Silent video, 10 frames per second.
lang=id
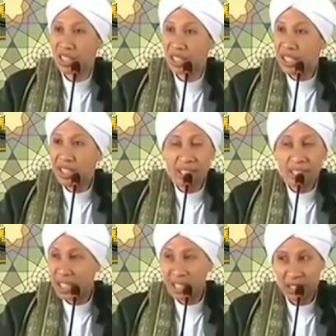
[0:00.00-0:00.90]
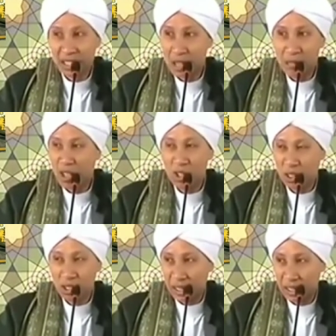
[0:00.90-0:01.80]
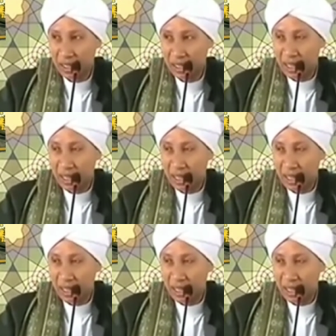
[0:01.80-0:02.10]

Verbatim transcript: Saya nggak ngerti ilmu kedokteran.